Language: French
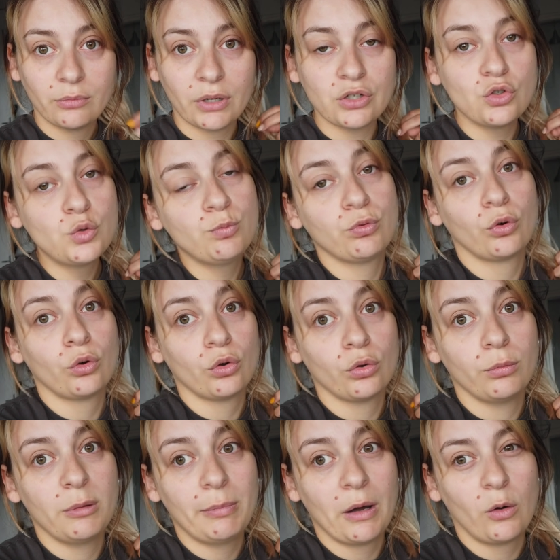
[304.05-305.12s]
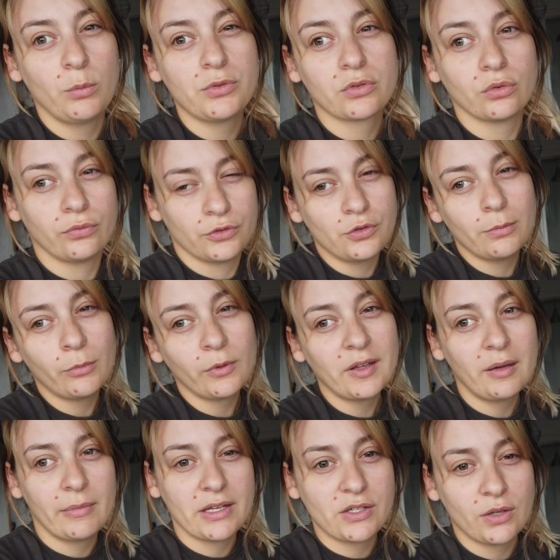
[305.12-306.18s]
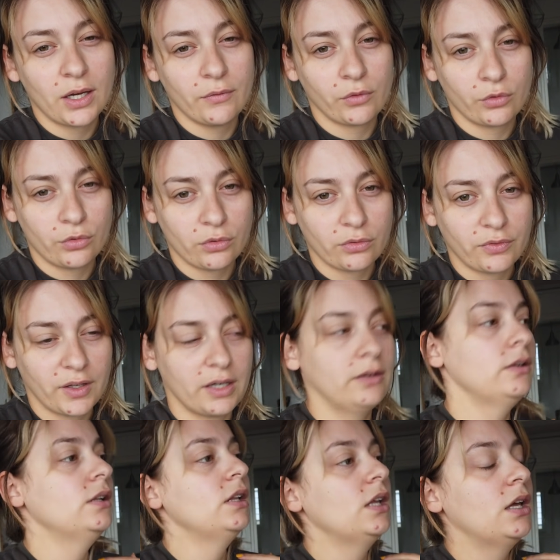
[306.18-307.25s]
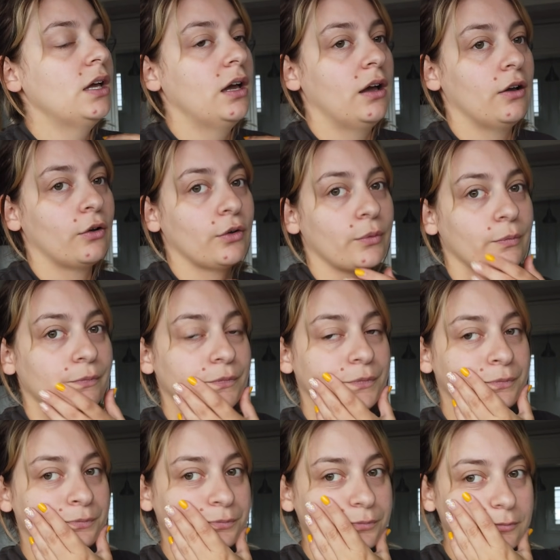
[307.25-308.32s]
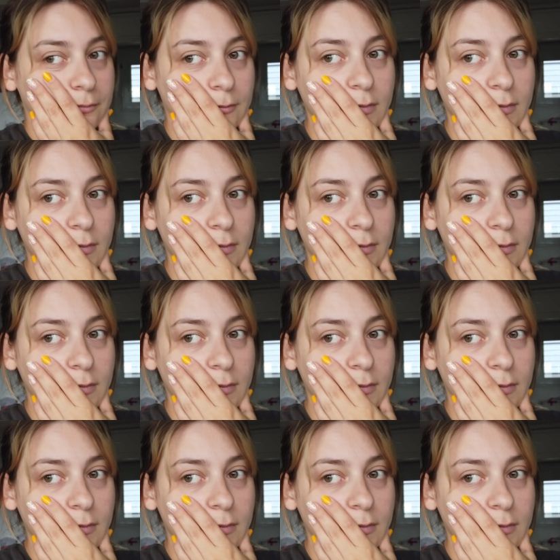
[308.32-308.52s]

Bah, juste pour euh, mes parents, parce que je vais demander à ma soeur avant de lui en faire un.